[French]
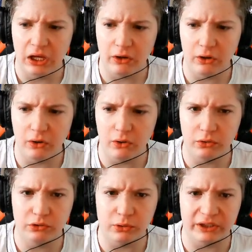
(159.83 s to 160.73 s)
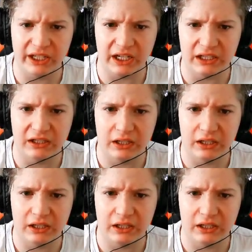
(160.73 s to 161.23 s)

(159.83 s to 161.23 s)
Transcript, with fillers: Euh, euh, ton interact.